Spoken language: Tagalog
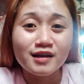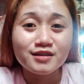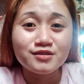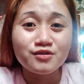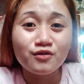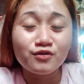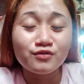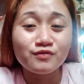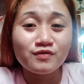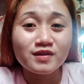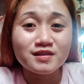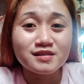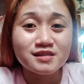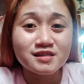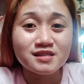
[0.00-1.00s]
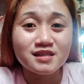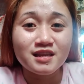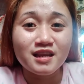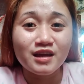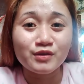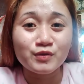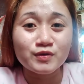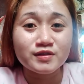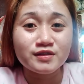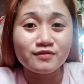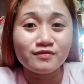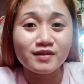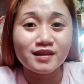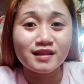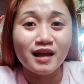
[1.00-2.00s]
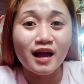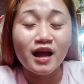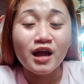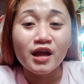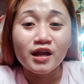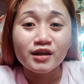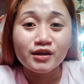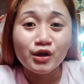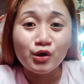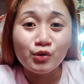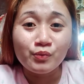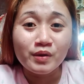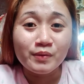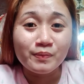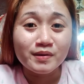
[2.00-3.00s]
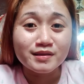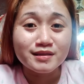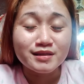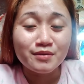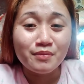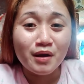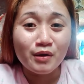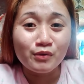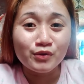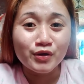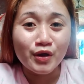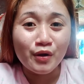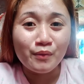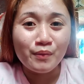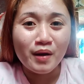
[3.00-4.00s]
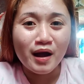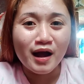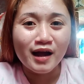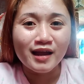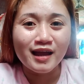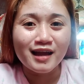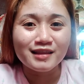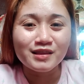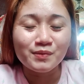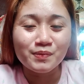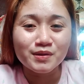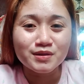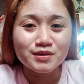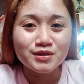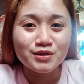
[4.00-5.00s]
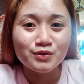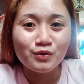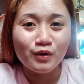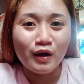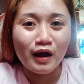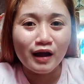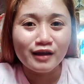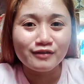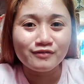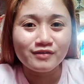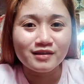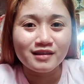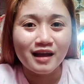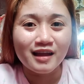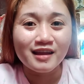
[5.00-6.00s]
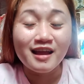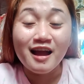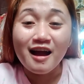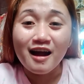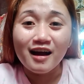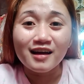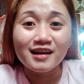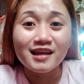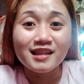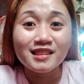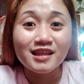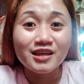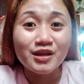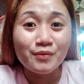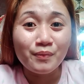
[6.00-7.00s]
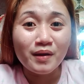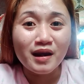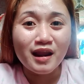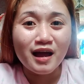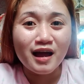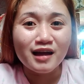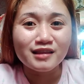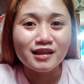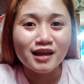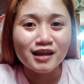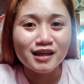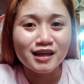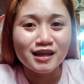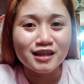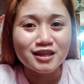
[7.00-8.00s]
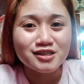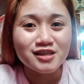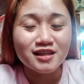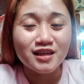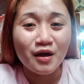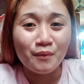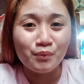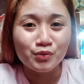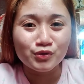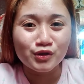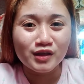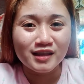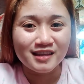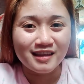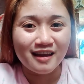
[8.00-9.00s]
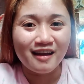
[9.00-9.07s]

guys, na-convince nila itong si Vina na lumipat sa bago niyang bahay. At napansin ko nga kay Vina ay ang ganda niya pala at ang kinis at ang puti